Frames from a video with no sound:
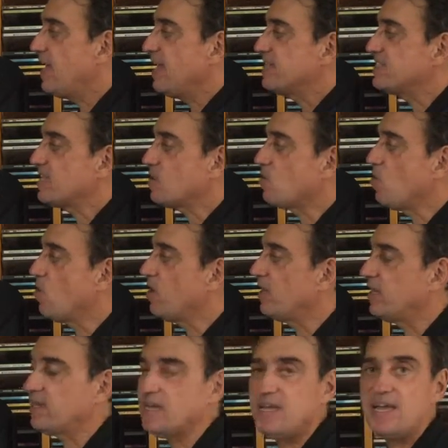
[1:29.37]
Essa
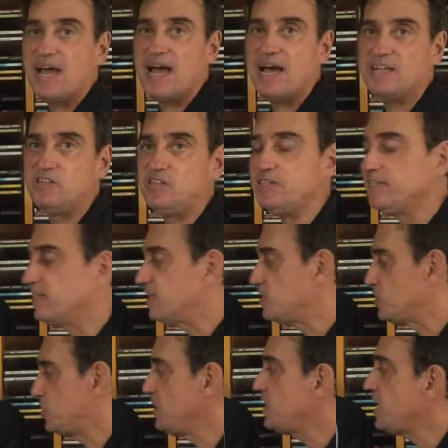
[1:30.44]
gola que a
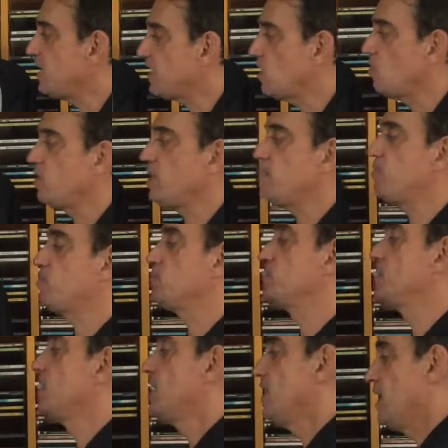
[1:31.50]
Adidas tinha e que a
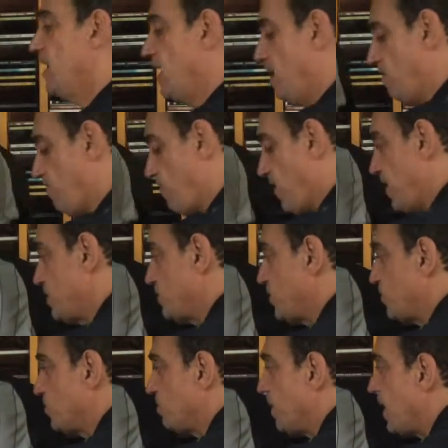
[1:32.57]
Olímpicos é, fez
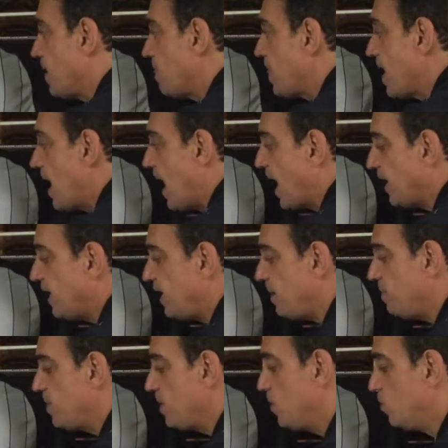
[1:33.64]
muito bem.
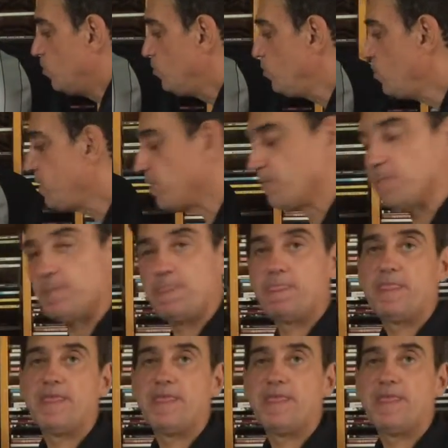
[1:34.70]
Aqui o número.